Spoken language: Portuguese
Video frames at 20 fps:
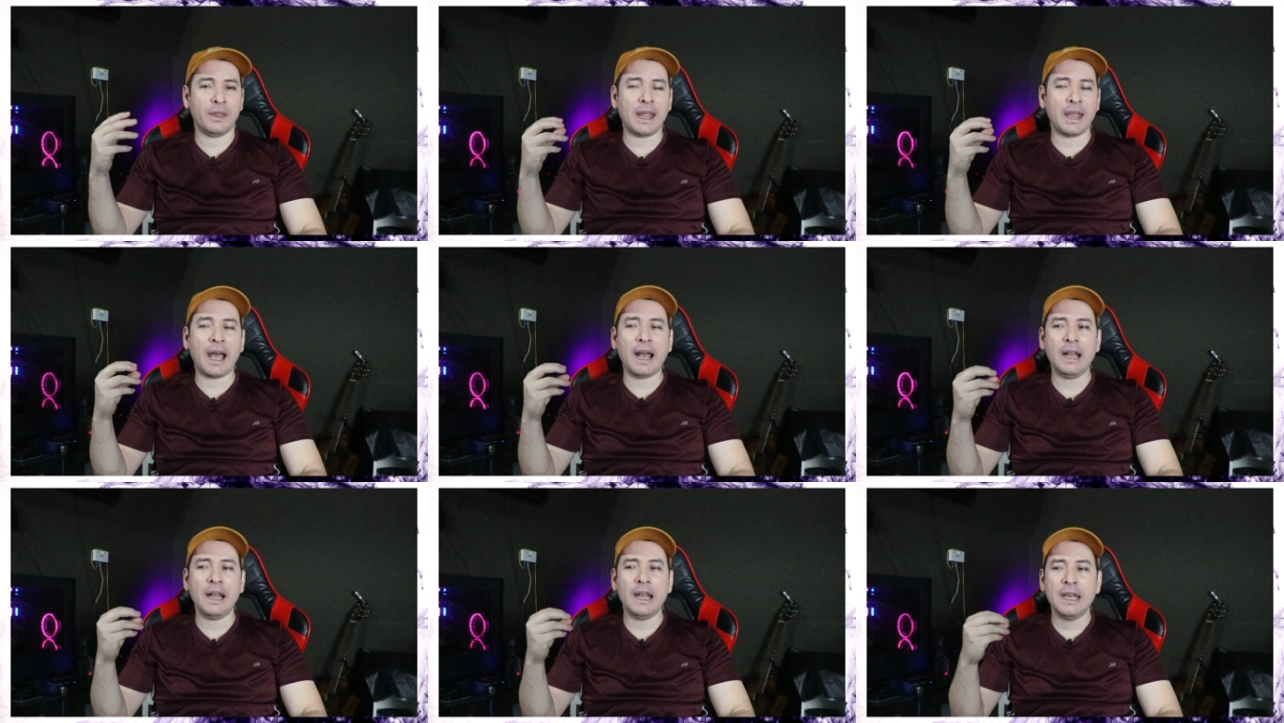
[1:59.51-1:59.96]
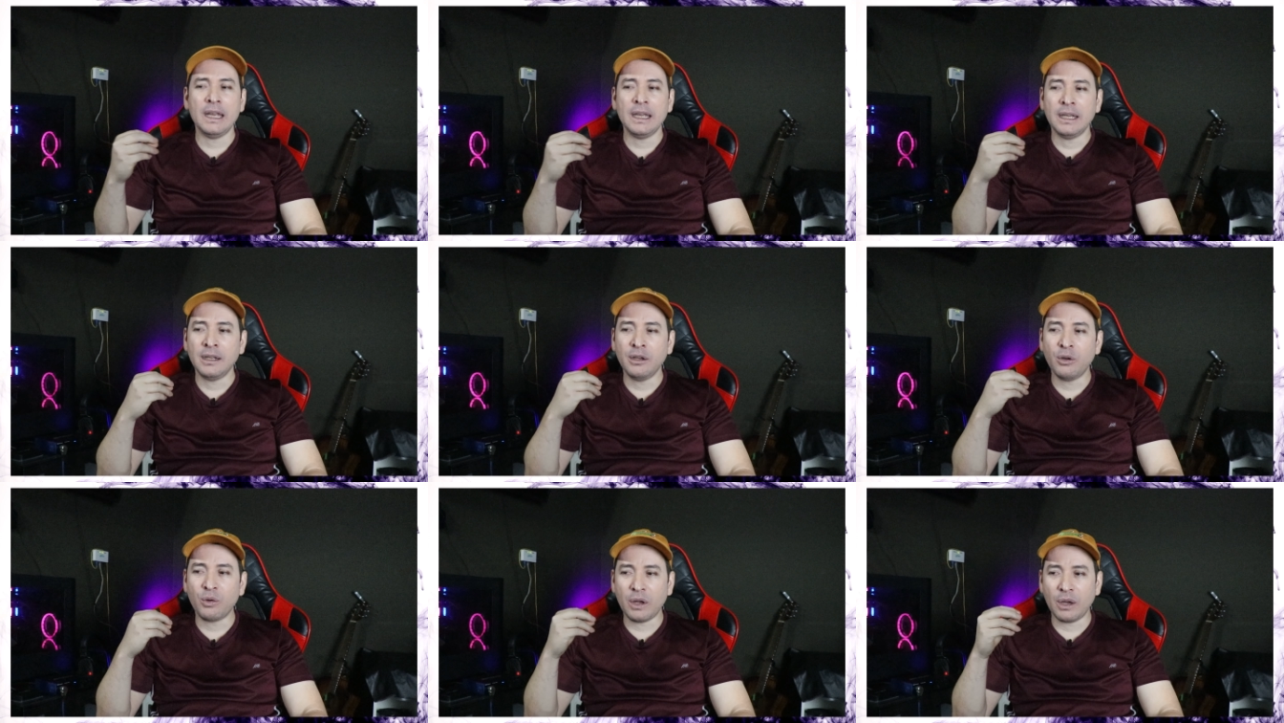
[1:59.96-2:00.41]
tá?
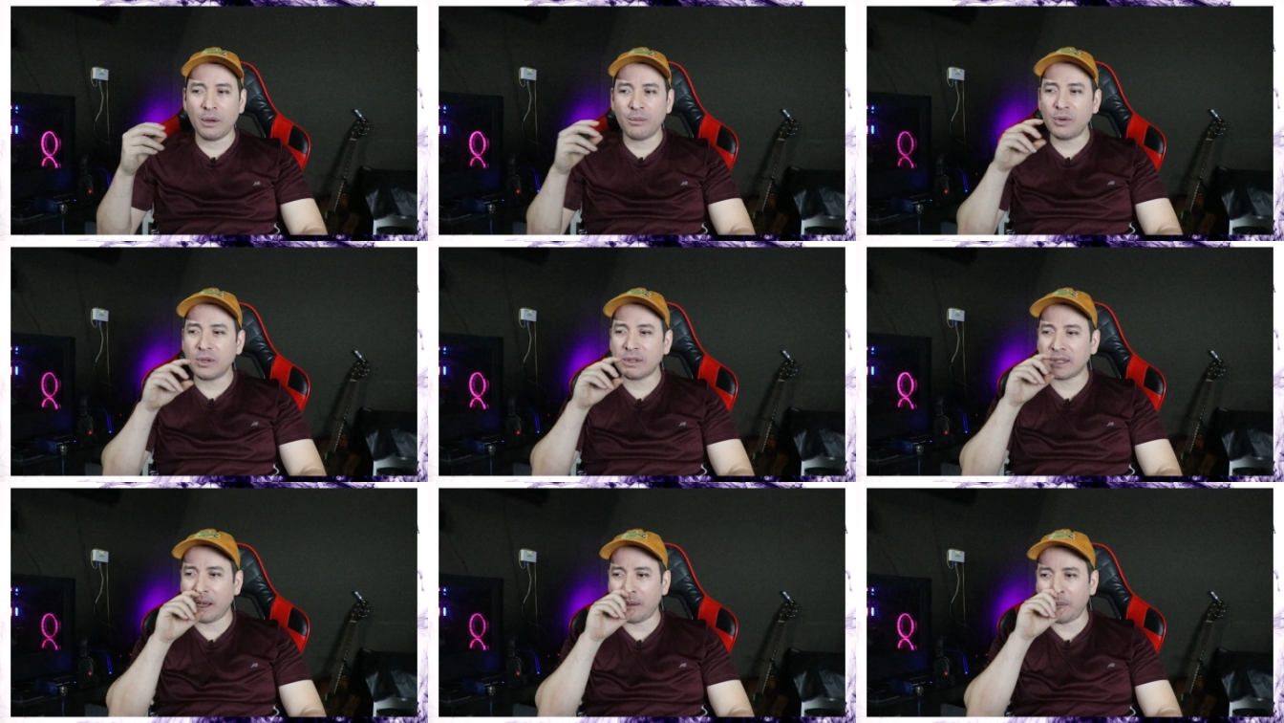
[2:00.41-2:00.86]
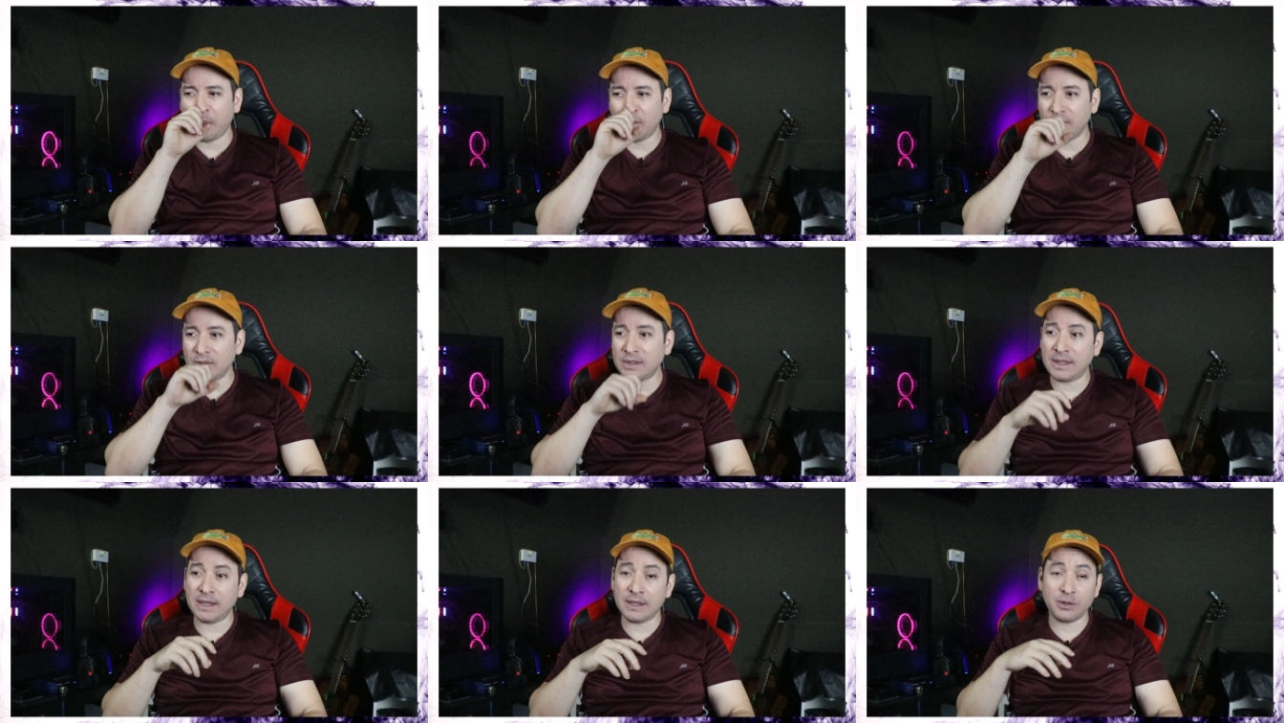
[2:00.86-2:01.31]
E eu queria mostrar para
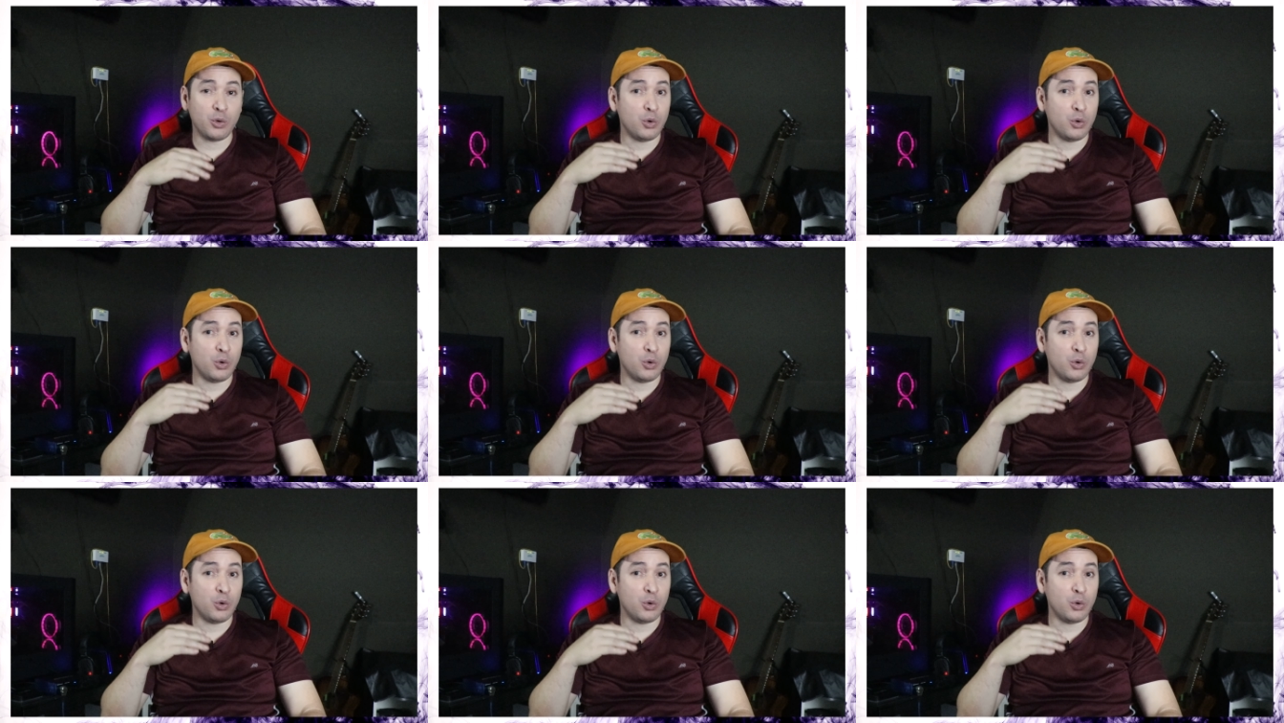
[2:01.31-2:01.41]
vocês,